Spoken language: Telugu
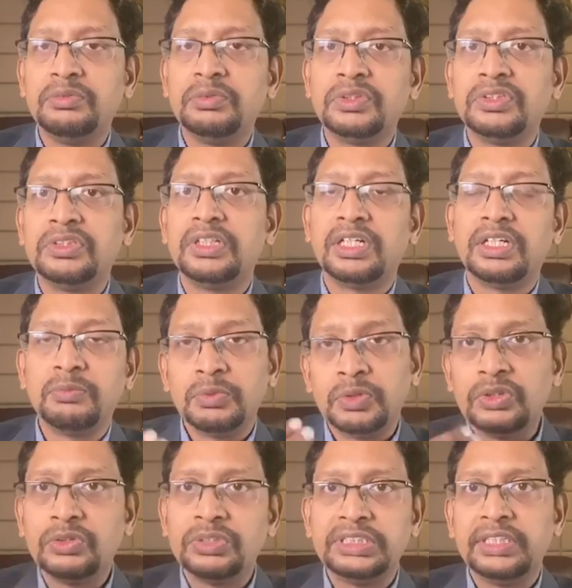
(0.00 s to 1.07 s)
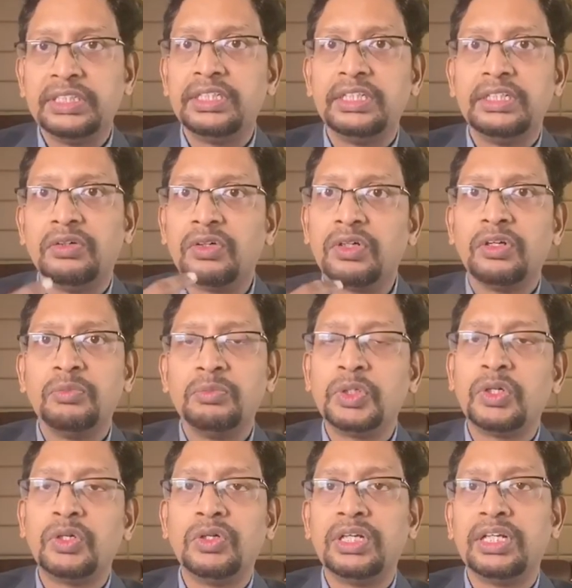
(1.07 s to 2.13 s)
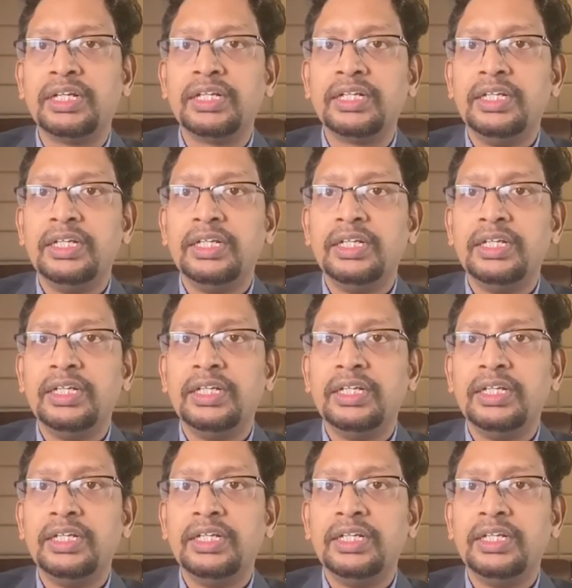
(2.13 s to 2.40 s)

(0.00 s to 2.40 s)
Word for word: ఏమవుతుందంటే ముందు వచ్చేది నోట్లో ముక్కులోనే